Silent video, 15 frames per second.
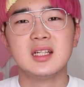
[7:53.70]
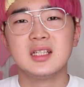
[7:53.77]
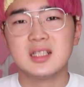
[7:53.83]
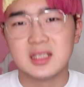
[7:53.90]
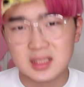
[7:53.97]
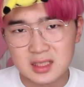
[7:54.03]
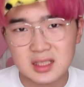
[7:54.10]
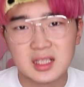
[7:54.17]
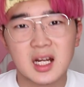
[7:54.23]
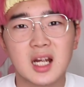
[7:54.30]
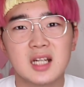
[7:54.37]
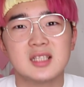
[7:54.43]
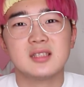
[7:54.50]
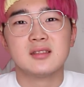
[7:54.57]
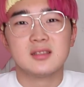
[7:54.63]
うん、
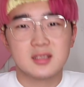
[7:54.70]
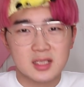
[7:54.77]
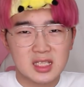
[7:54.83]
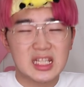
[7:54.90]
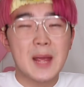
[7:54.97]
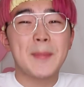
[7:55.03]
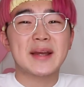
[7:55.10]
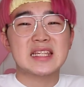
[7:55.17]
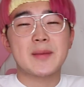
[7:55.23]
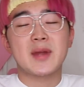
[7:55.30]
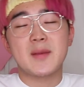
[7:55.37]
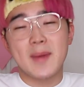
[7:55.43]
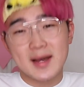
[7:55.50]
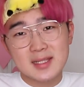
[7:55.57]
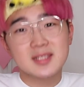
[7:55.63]
テキパキ喋り
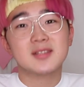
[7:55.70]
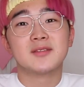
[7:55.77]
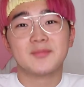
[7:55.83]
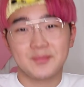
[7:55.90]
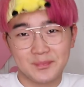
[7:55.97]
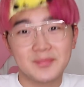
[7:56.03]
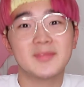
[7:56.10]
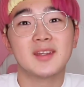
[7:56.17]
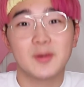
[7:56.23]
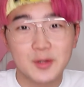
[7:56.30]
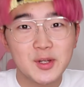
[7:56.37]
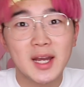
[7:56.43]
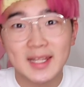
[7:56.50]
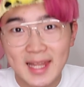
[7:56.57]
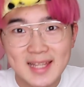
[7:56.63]
ます。
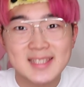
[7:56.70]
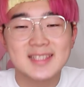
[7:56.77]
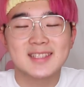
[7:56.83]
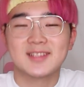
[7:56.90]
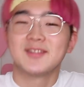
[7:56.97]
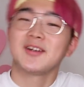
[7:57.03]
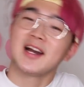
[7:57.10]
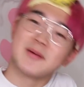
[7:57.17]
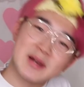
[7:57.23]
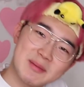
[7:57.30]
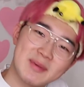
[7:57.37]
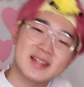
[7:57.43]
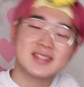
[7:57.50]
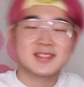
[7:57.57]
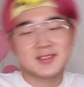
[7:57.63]
龍河です。頑張り
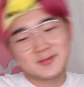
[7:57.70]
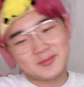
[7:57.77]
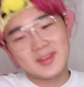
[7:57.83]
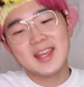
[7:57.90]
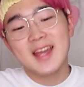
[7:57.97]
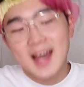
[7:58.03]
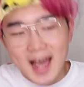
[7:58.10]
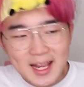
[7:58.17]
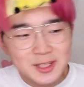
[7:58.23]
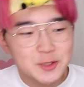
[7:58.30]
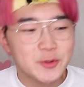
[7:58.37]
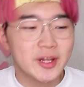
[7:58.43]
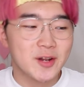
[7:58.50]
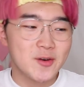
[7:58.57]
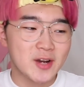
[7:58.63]
ます。はい、という
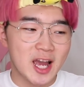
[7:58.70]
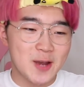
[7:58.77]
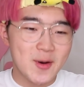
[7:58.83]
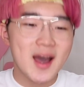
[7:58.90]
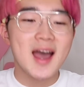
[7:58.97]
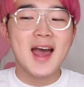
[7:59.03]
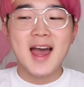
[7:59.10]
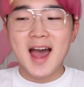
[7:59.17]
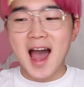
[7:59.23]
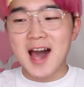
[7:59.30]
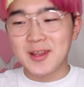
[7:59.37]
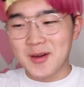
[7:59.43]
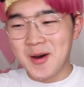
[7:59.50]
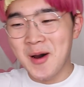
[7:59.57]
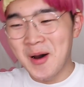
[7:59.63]
わけで今回は、あの